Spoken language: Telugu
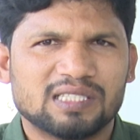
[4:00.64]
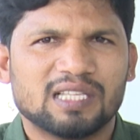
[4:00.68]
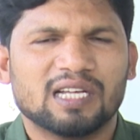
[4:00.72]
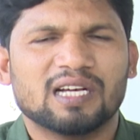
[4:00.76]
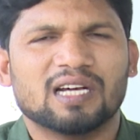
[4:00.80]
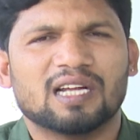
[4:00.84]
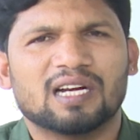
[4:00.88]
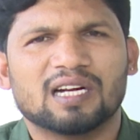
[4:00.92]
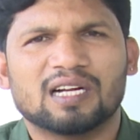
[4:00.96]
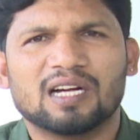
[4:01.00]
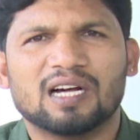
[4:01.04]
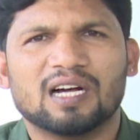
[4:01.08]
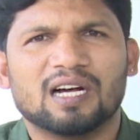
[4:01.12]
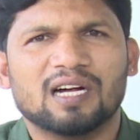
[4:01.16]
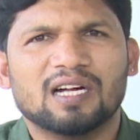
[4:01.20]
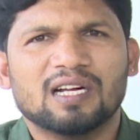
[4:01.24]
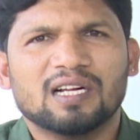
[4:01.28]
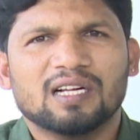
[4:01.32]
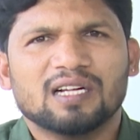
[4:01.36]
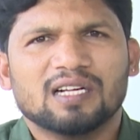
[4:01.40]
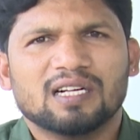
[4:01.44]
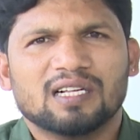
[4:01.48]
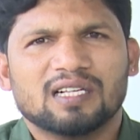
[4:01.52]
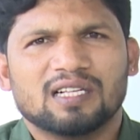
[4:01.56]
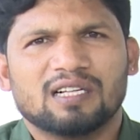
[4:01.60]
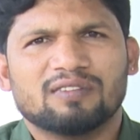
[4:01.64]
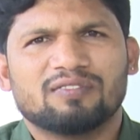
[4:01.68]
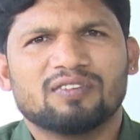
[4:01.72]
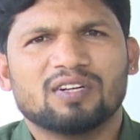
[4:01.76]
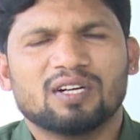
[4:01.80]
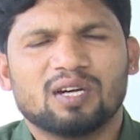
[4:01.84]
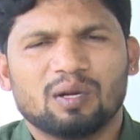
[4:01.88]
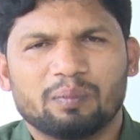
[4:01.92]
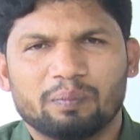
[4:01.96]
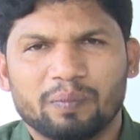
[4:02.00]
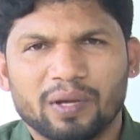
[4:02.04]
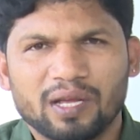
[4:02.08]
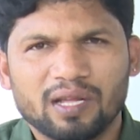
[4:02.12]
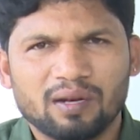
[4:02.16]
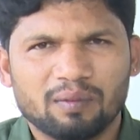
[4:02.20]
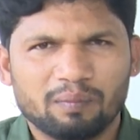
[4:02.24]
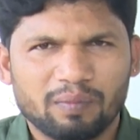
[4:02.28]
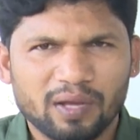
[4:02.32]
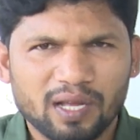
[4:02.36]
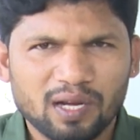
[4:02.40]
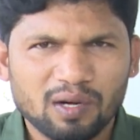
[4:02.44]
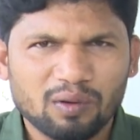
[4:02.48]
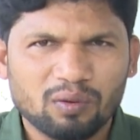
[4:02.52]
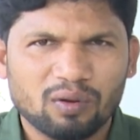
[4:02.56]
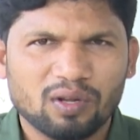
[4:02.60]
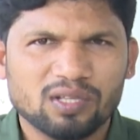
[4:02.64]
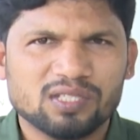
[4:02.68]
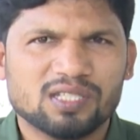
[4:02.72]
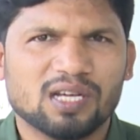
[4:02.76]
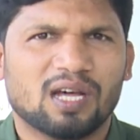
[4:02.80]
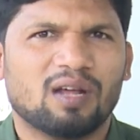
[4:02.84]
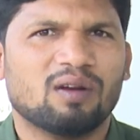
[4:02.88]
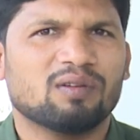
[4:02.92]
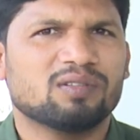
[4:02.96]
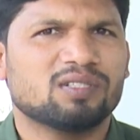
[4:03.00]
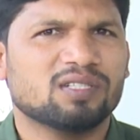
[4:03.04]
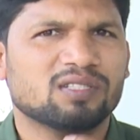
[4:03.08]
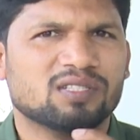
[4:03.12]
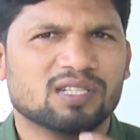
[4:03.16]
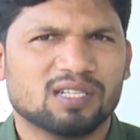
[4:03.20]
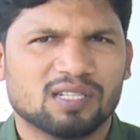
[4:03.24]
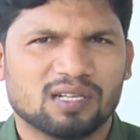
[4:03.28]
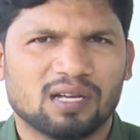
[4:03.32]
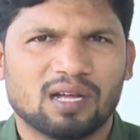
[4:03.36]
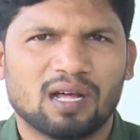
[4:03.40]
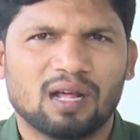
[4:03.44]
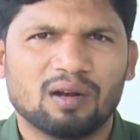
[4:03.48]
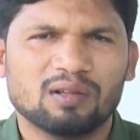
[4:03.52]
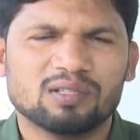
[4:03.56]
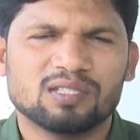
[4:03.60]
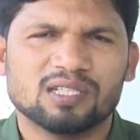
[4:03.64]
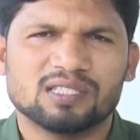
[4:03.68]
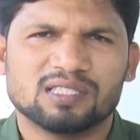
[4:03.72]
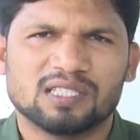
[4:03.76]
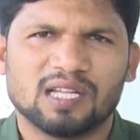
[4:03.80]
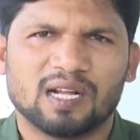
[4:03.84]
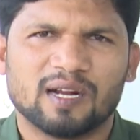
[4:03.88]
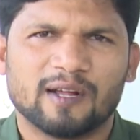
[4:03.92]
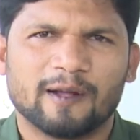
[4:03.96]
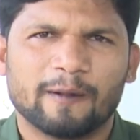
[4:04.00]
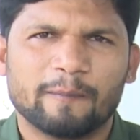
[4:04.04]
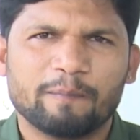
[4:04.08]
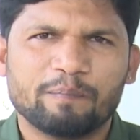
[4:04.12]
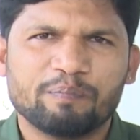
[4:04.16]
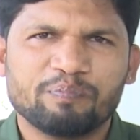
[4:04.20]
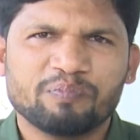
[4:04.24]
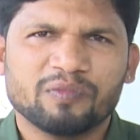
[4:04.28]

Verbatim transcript: ఇస్తే కనుక డెఫినెట్లీ బెయిల్ బెయిల్ గురించి ఆలోచించ ఆలోచిస్తారా